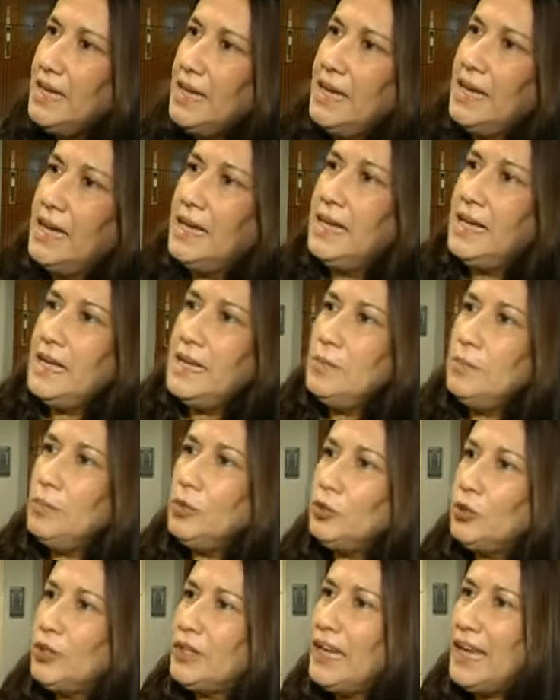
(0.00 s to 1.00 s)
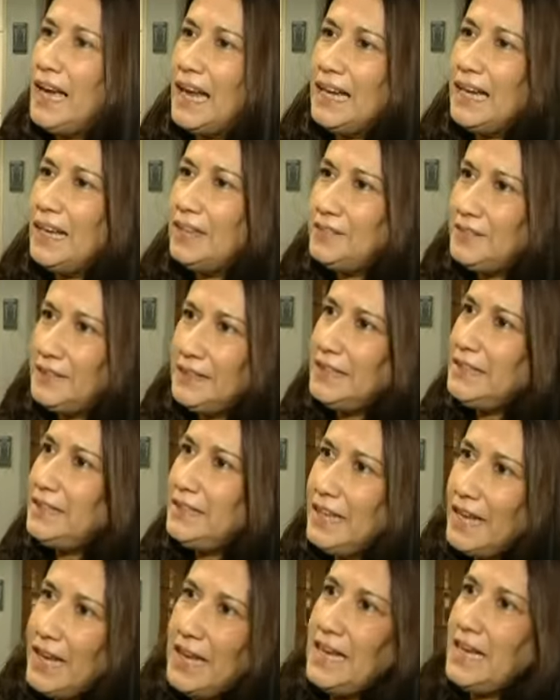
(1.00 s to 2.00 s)
eh, in modo che alla alla
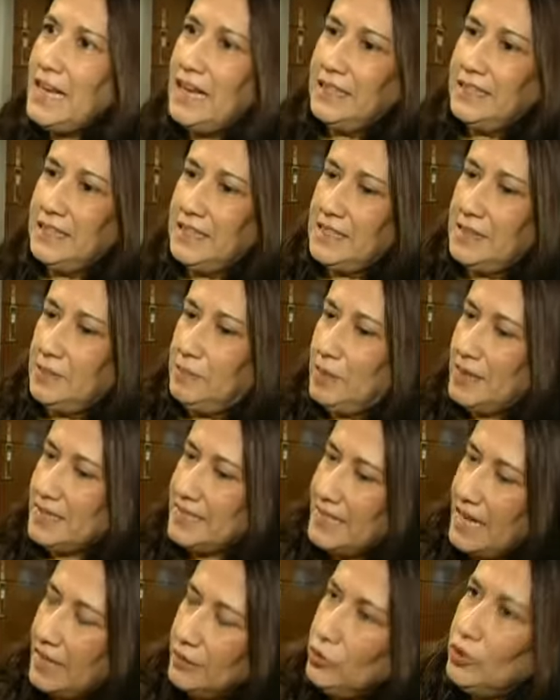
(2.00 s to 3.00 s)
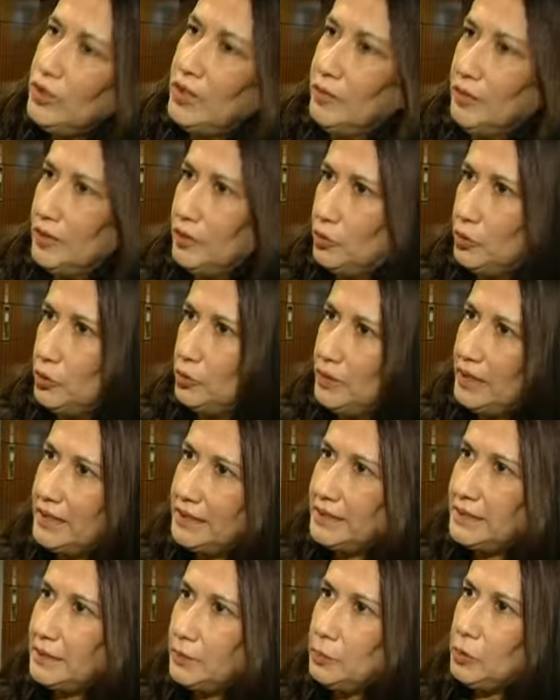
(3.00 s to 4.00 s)
fine eh, passando da un'economia
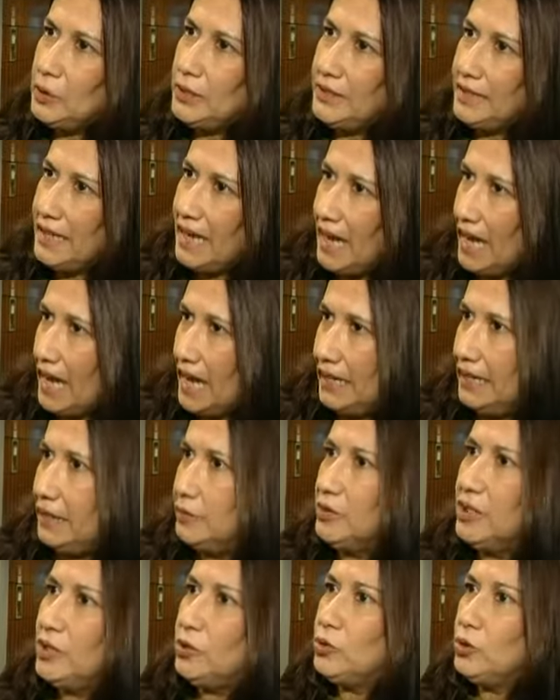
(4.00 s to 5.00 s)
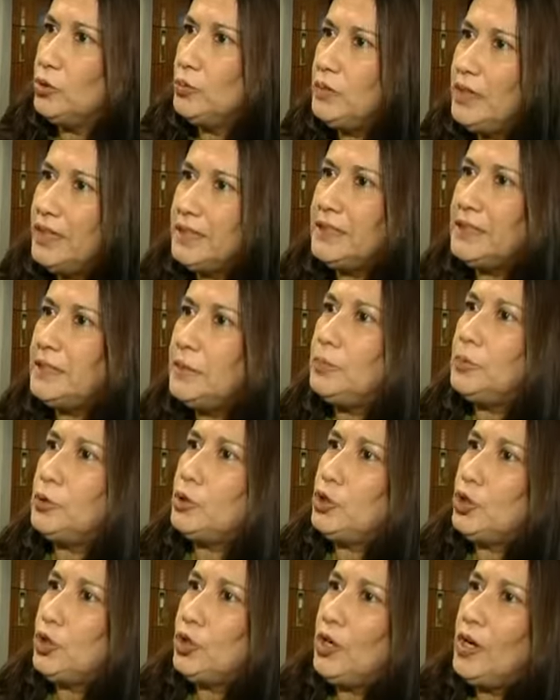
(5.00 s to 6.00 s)
di tipo lineare a un'economia di tipo
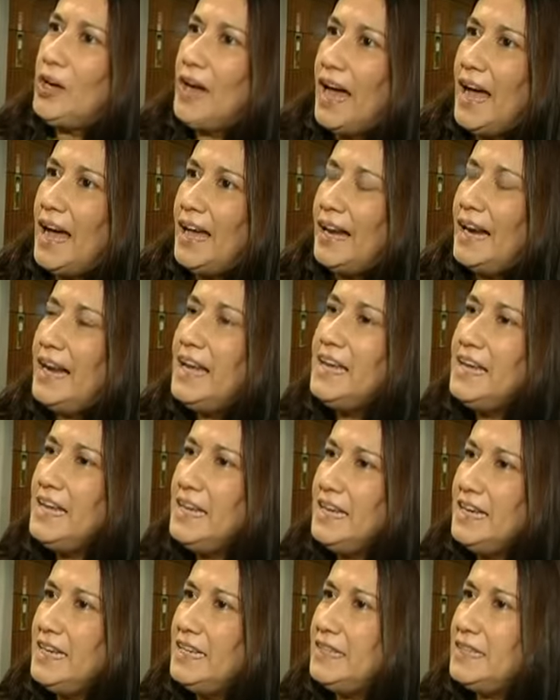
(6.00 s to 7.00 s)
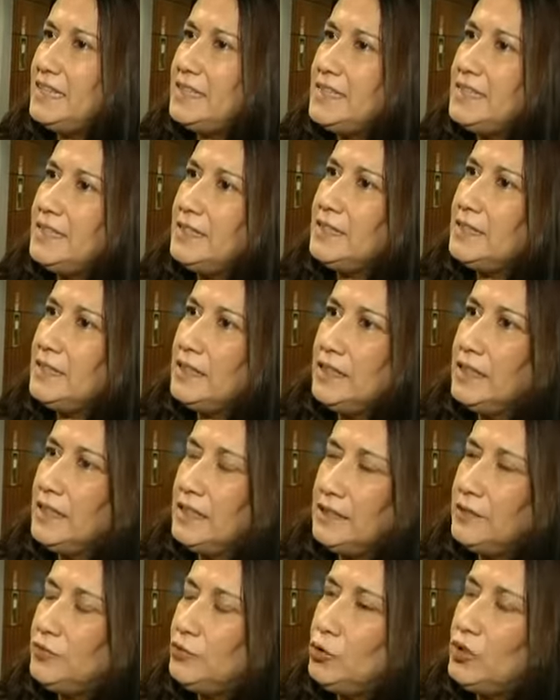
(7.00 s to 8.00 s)
circolare i, residui, eh, i
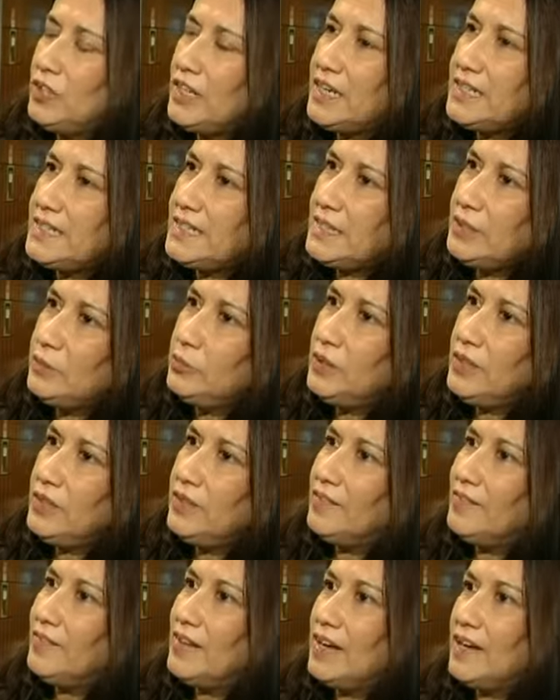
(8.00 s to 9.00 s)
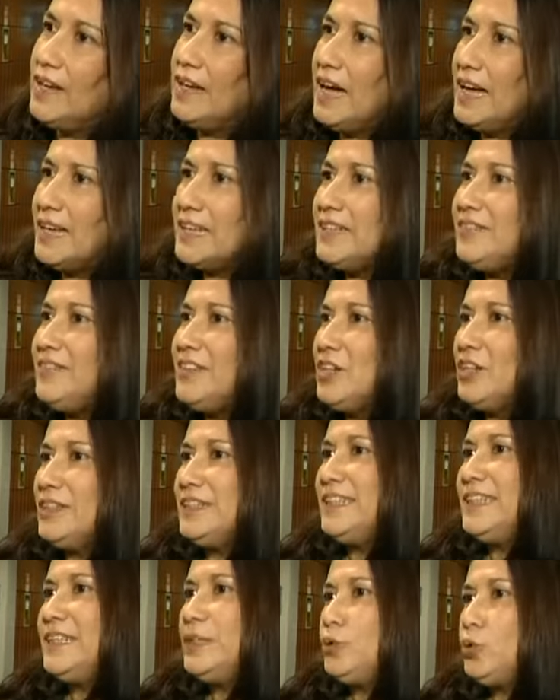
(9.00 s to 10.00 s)
rifiuti residui eh, arrivino
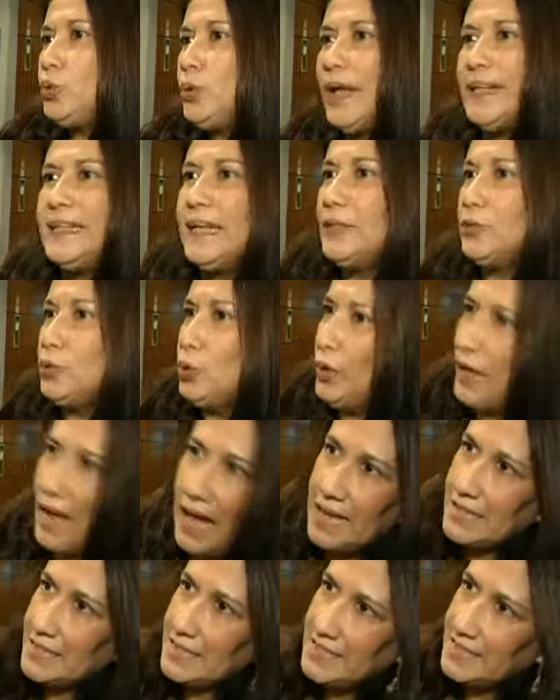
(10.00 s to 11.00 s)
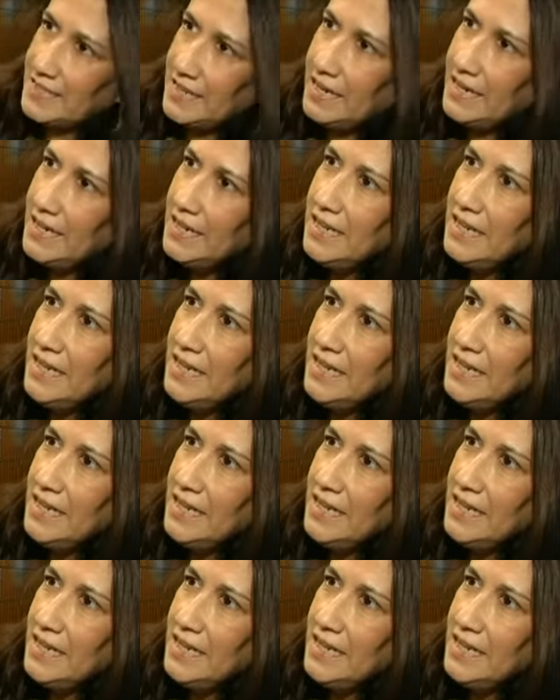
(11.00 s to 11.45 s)
addirittura ad annullarsi